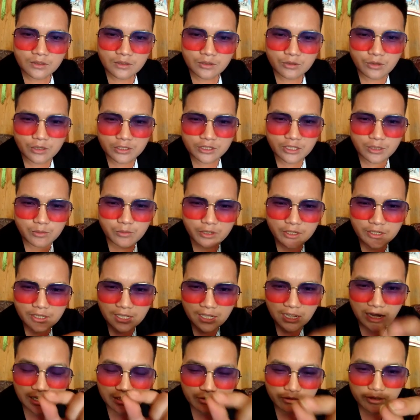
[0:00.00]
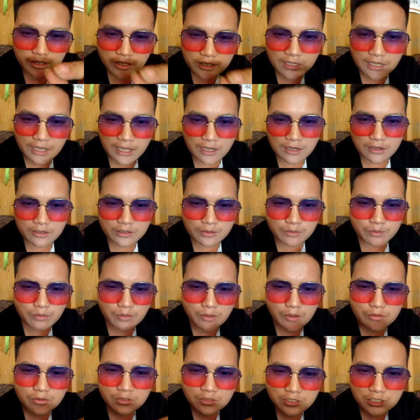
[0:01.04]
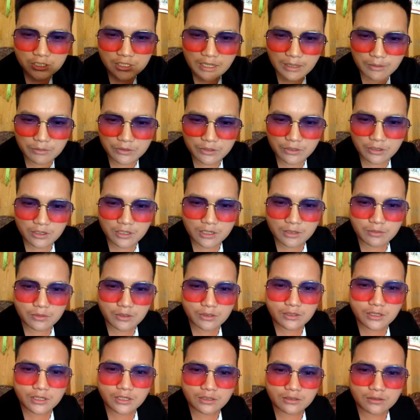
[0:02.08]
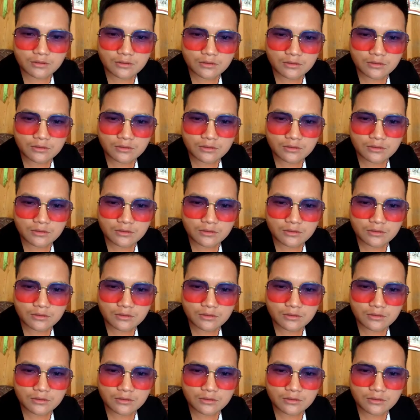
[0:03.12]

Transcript: qua tiền mới để ăn rồi này cá là mông nhìn chỉ cả một nho này mông này